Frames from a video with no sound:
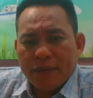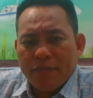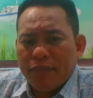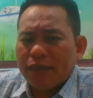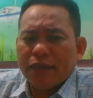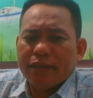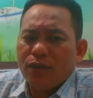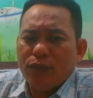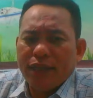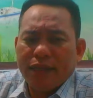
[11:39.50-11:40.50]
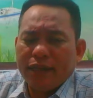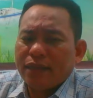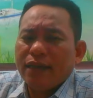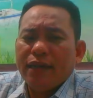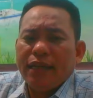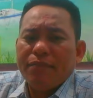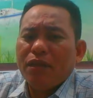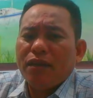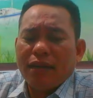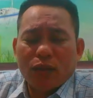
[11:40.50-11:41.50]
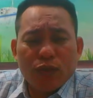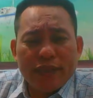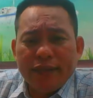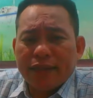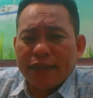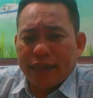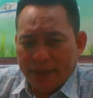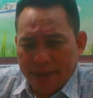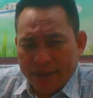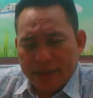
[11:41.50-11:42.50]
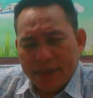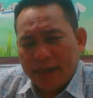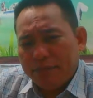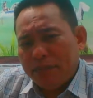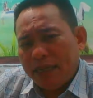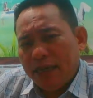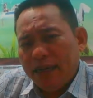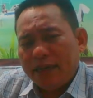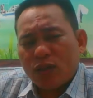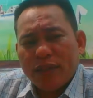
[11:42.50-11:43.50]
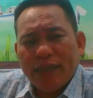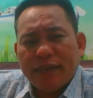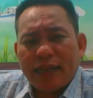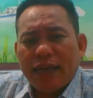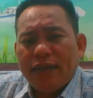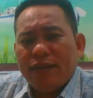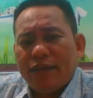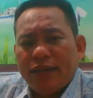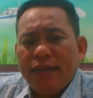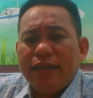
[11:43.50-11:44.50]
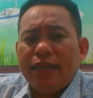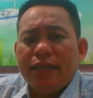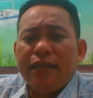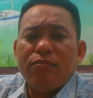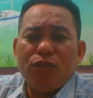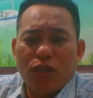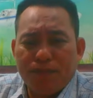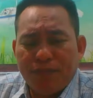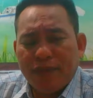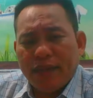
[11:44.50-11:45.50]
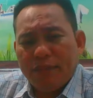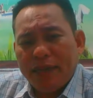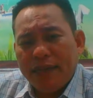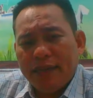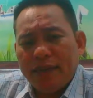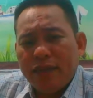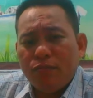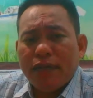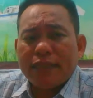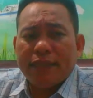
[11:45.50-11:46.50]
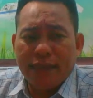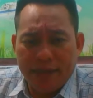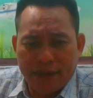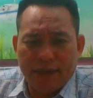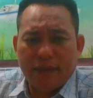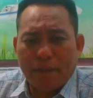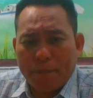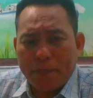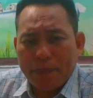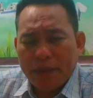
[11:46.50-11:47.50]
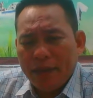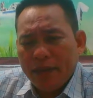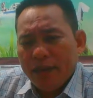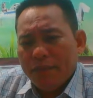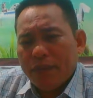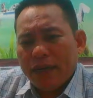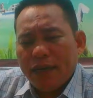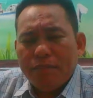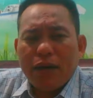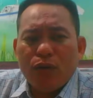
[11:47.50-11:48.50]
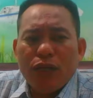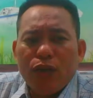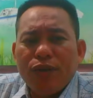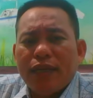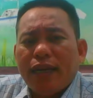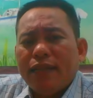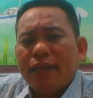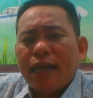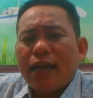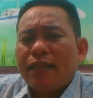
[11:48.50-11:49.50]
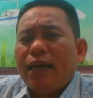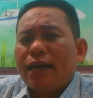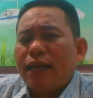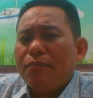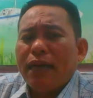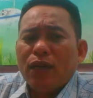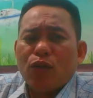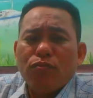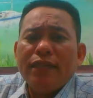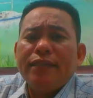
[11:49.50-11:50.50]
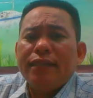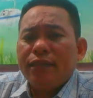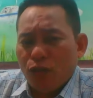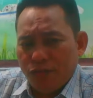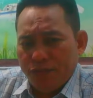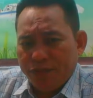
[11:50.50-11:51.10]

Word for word: mà thật sự quý vị cái thời điểm đó là tôi chưa có chữ có nghĩa là mình lên có những cái gọi là ý kiến đóng góp à, bây giờ nếu mà sinh đó, mà để báo hiếu như vậy thì cả cha cả mẹ cũng lên sinh chung